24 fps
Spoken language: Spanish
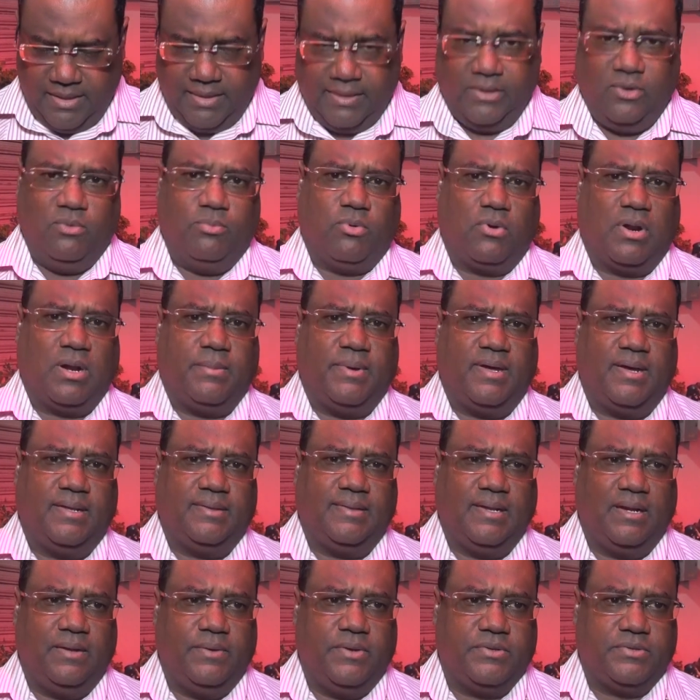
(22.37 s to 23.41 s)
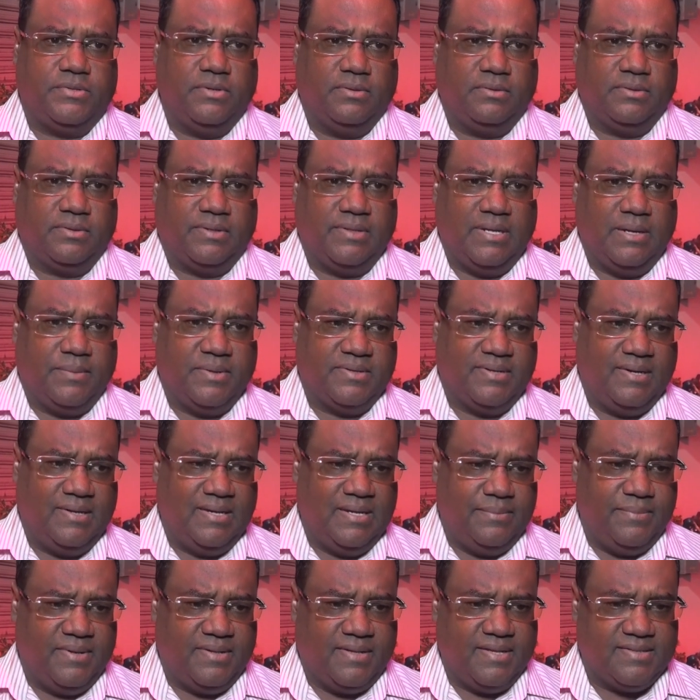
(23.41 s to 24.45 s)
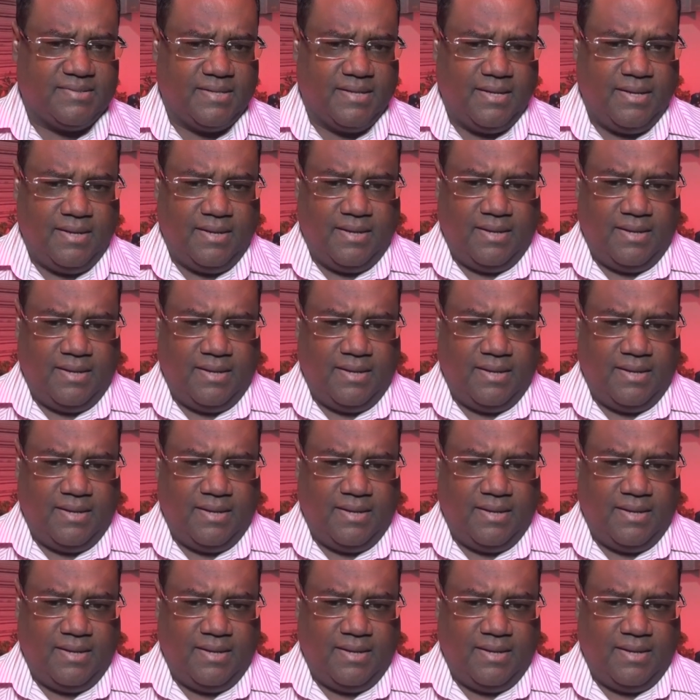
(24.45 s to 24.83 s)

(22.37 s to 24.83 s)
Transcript: de un programa de televisión, se llama Sin Límites,